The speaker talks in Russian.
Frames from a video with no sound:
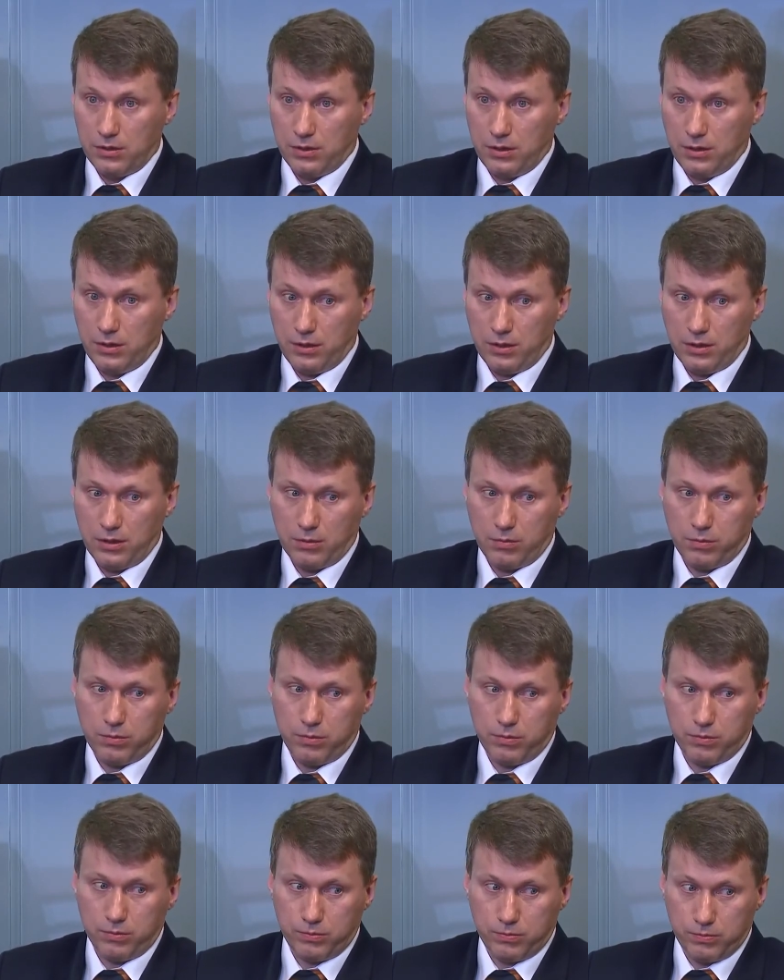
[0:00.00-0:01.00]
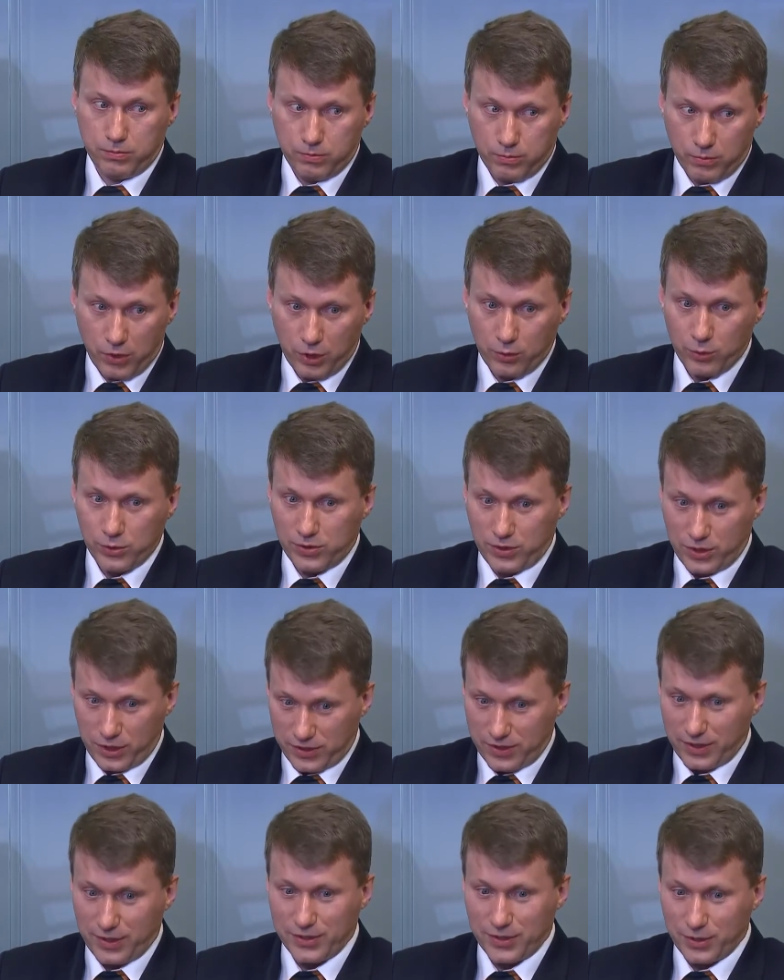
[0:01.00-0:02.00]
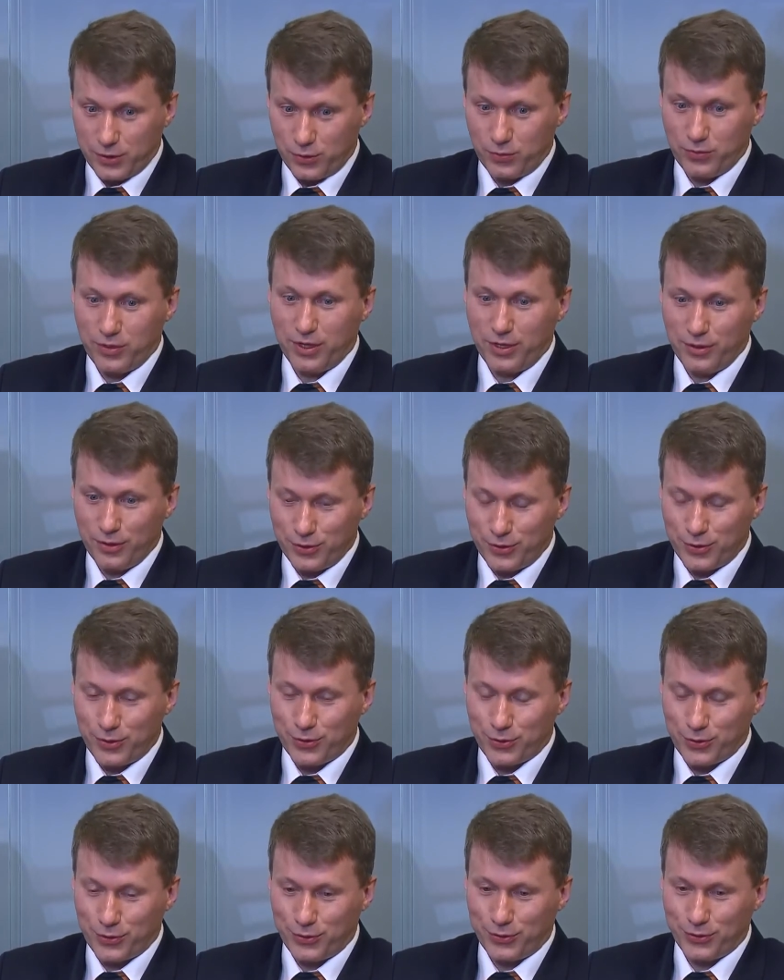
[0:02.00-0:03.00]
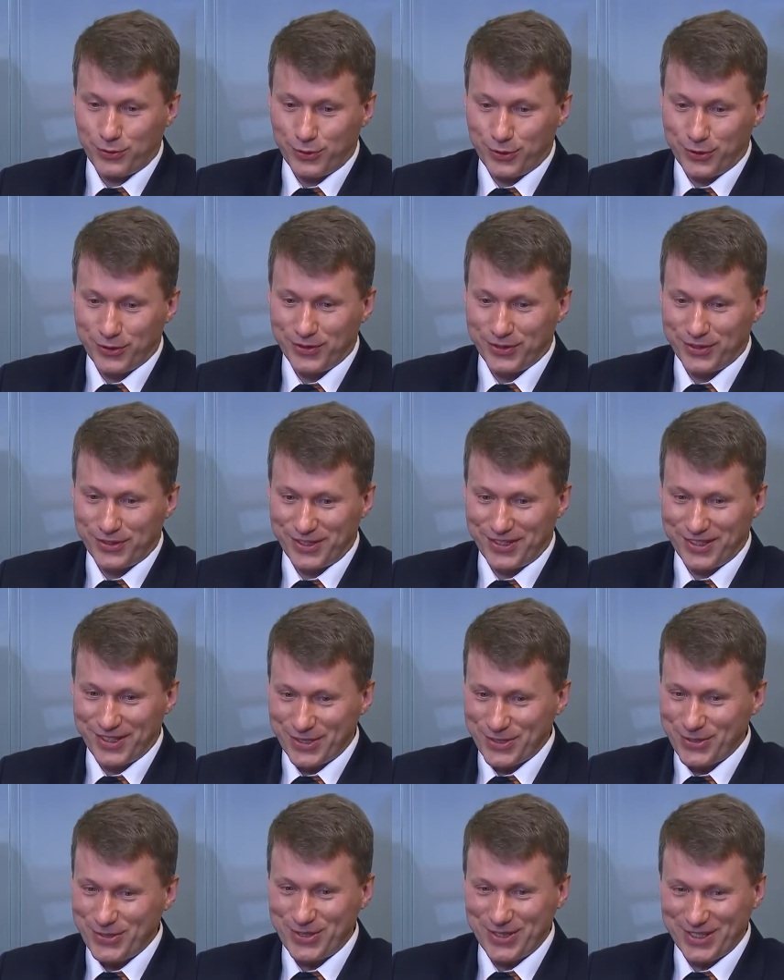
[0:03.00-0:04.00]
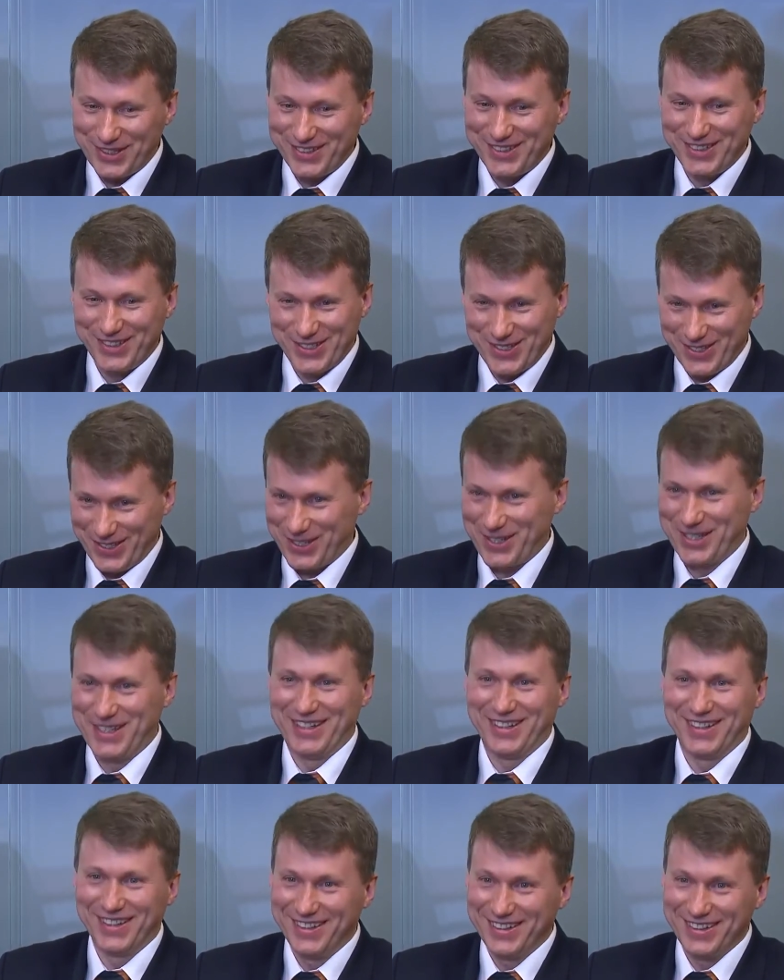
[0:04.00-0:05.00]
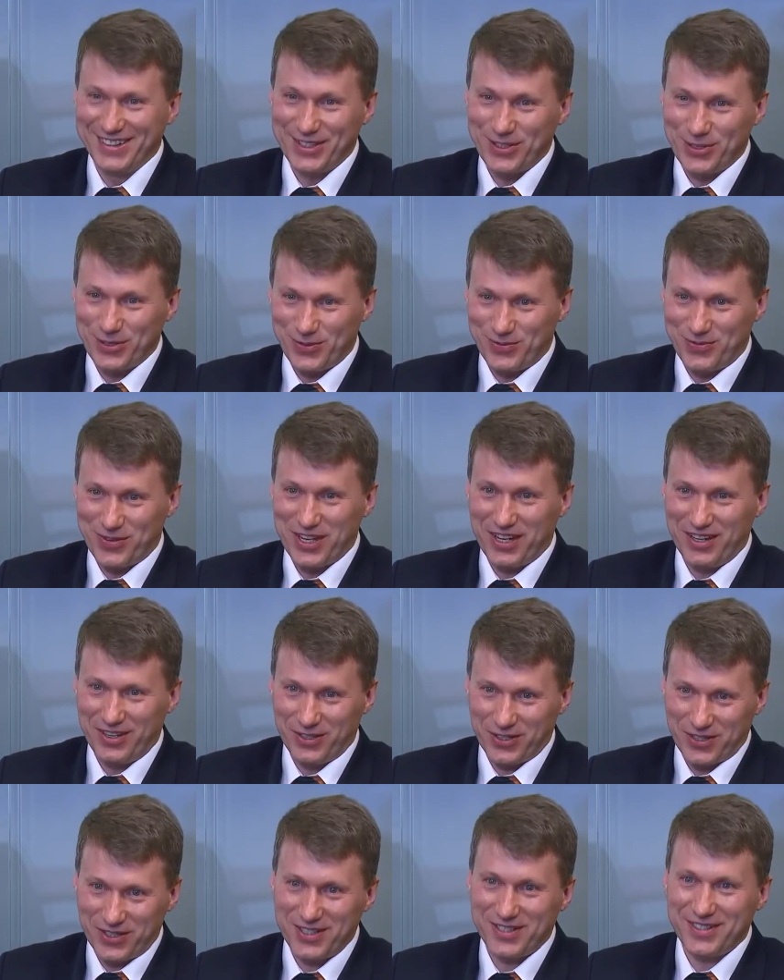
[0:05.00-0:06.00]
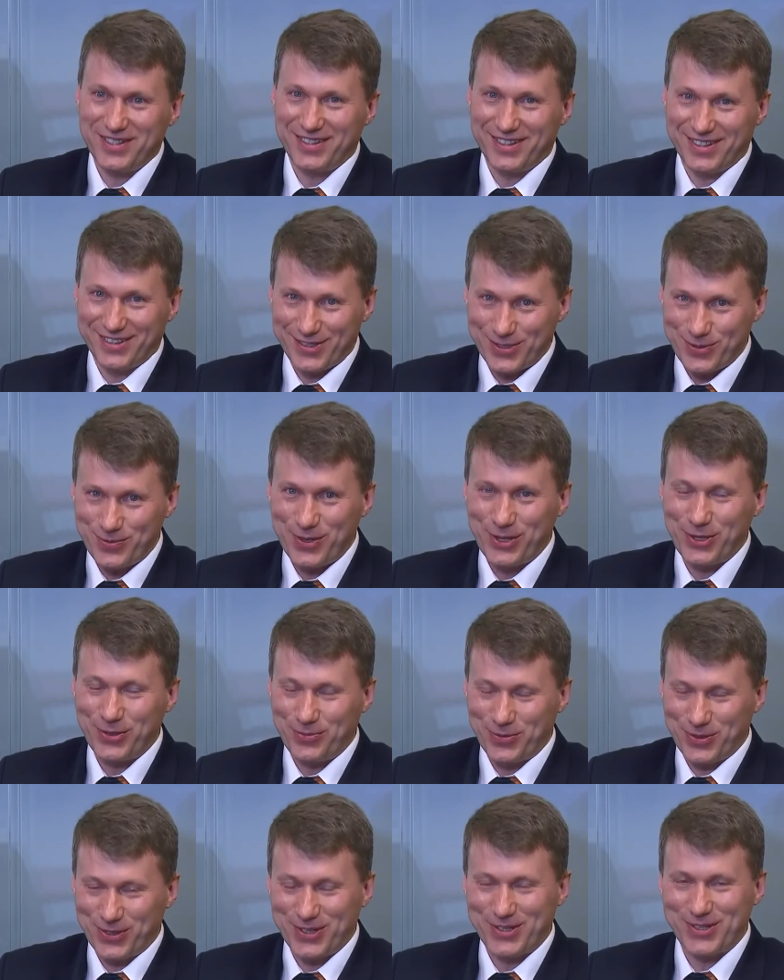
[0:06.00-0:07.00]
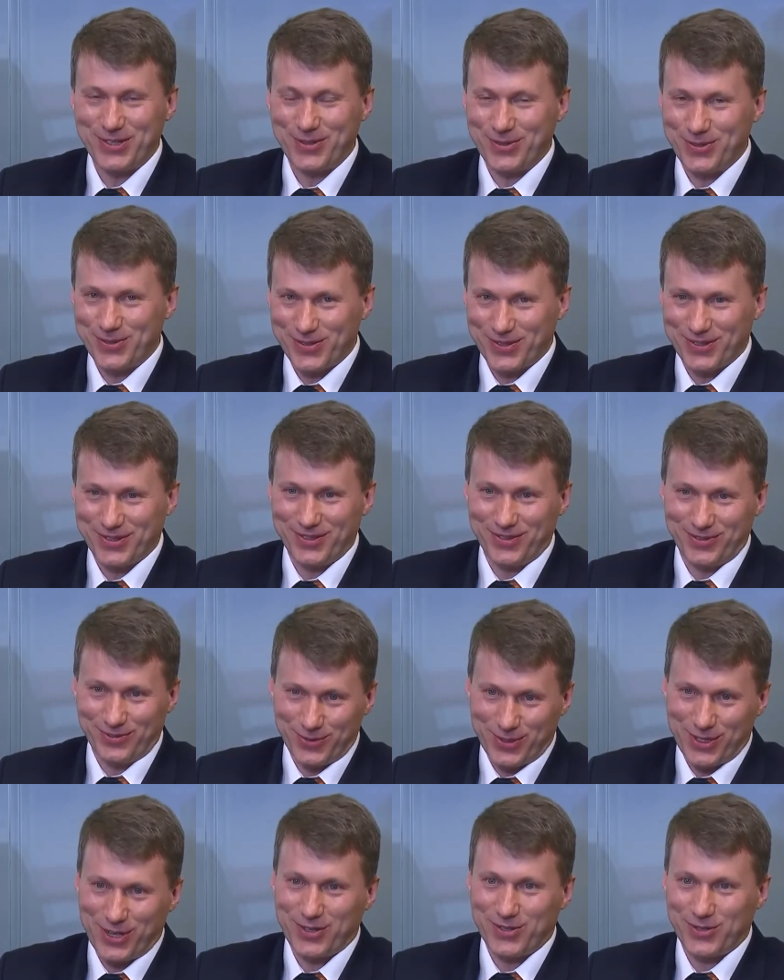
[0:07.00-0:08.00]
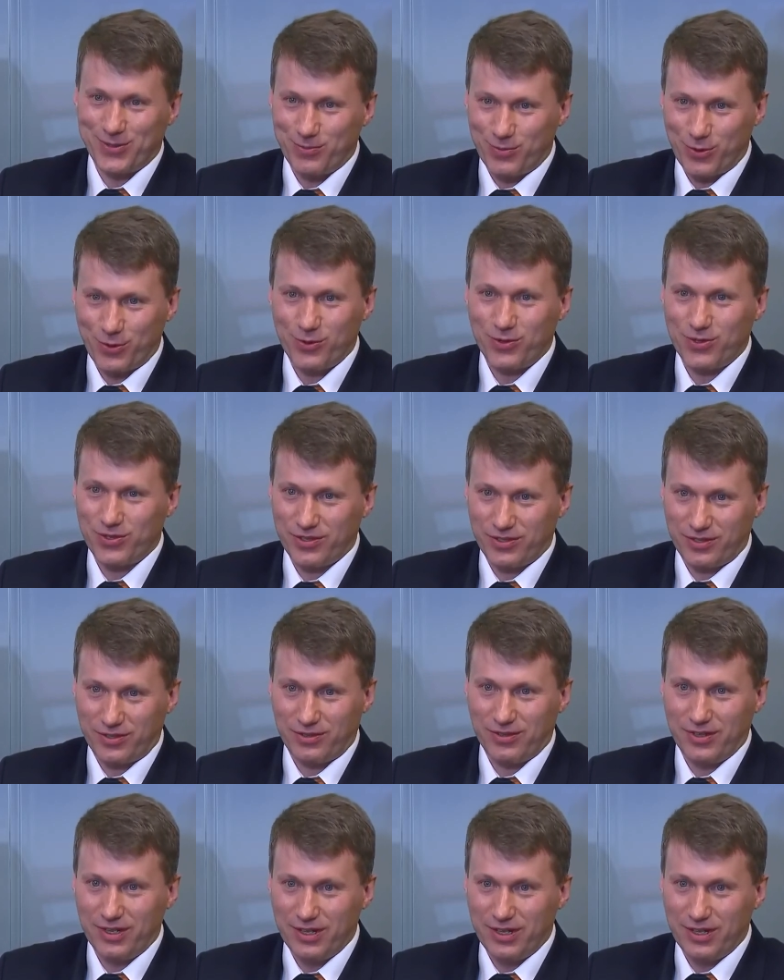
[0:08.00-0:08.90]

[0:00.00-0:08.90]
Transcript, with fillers: И Могу сейчас сказать с уверенностью, что на тренажере это дело сложнее. То есть в реальной жизни самолет пилотируется гораздо проще,